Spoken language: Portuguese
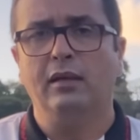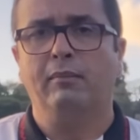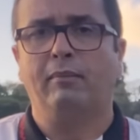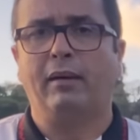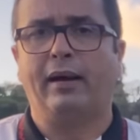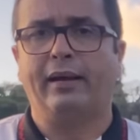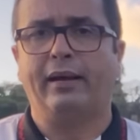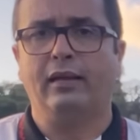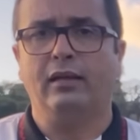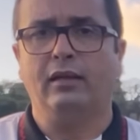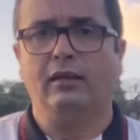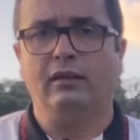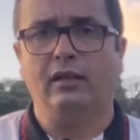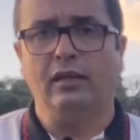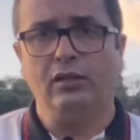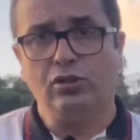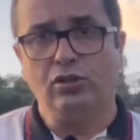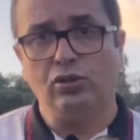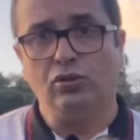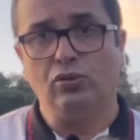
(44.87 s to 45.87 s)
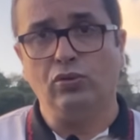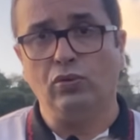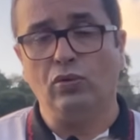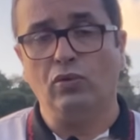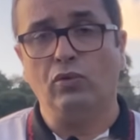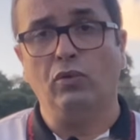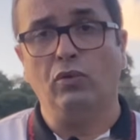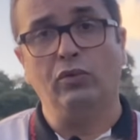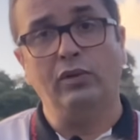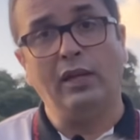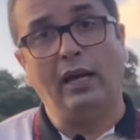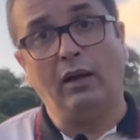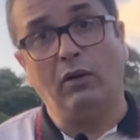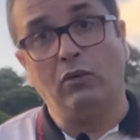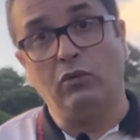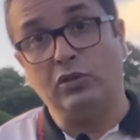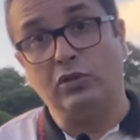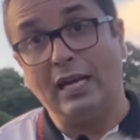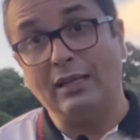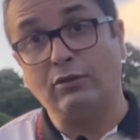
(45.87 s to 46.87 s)
para neste jogo, na,
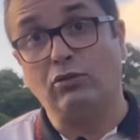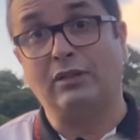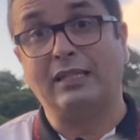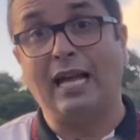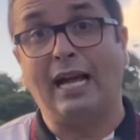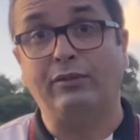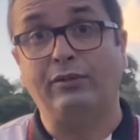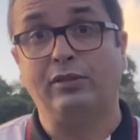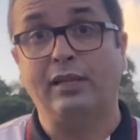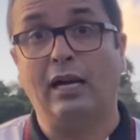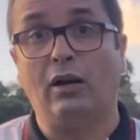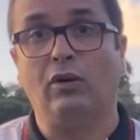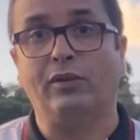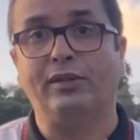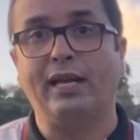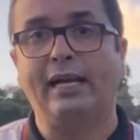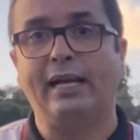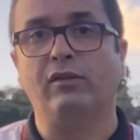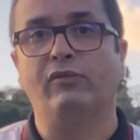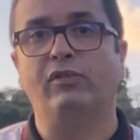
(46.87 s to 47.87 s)
os resultados da rodada,